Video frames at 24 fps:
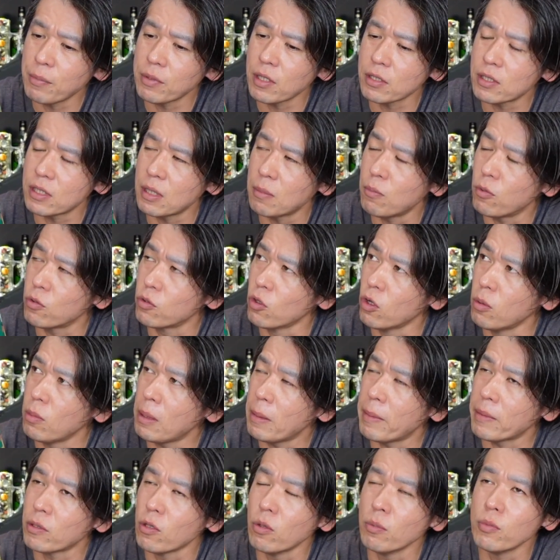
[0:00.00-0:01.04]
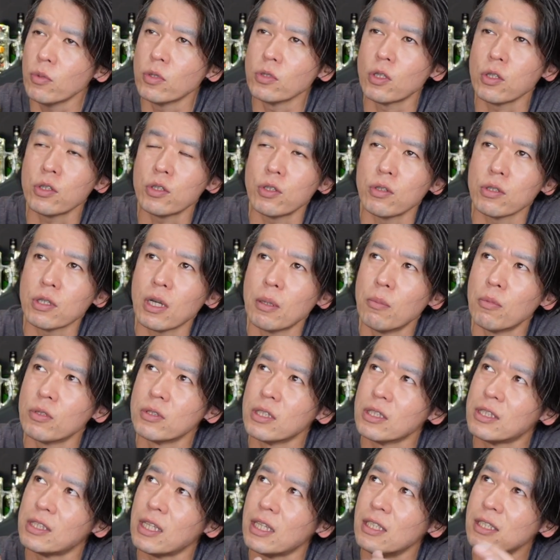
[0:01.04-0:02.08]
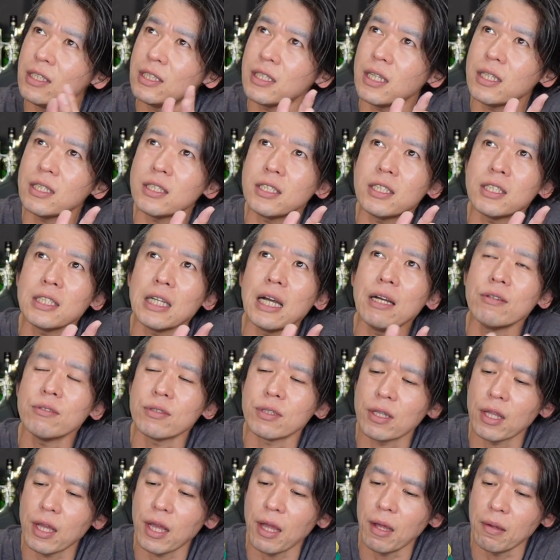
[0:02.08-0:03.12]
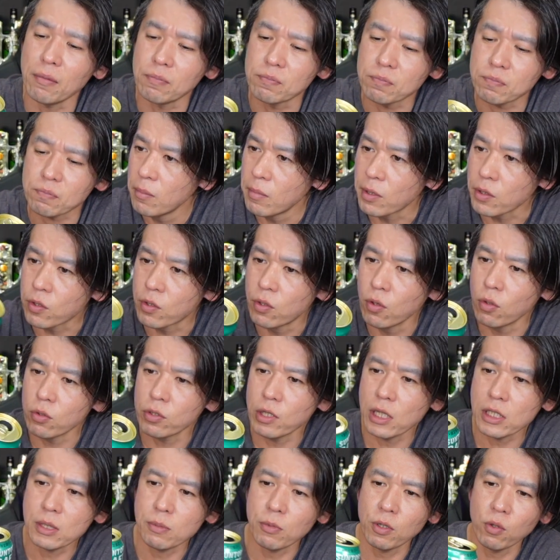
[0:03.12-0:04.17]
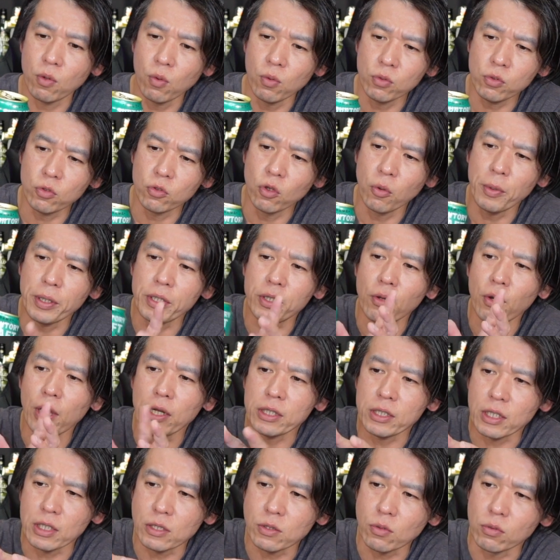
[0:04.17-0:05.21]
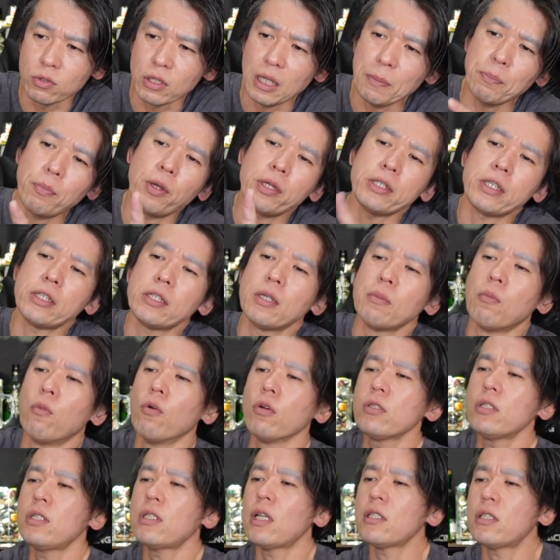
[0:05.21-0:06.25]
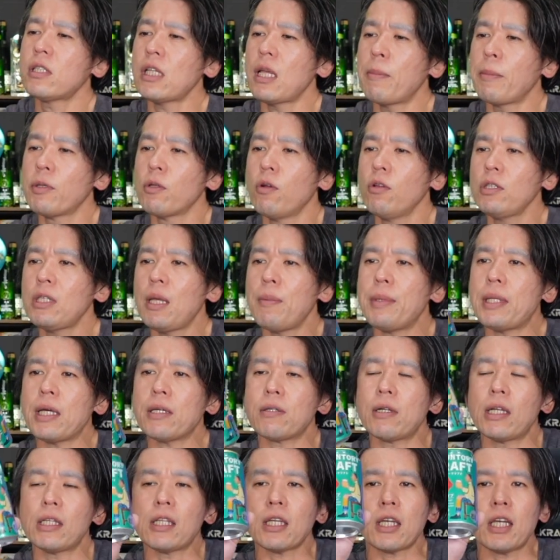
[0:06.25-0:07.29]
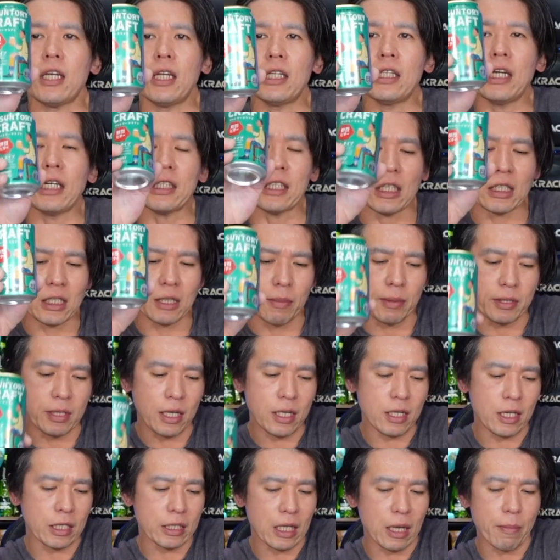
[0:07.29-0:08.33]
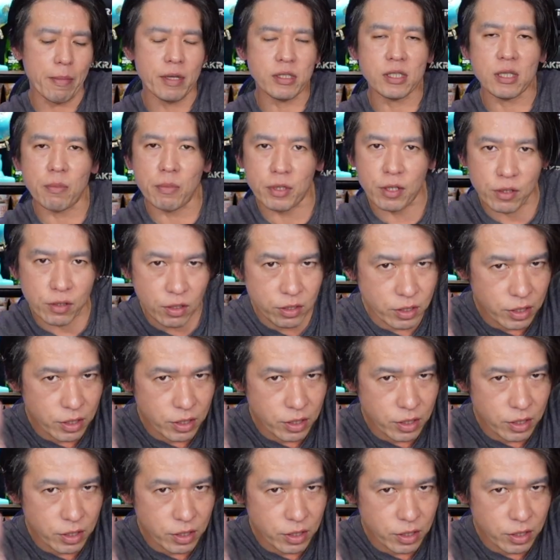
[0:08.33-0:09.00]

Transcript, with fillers: もですねもう飲めば飲むほどっていうかもう、ね、全然違うんで今日のやつもねほんと飲めてよかったそんな一本あったんでもしですね、ま飲んでみたくなった気になった方でしたら是非ね試してみてくだ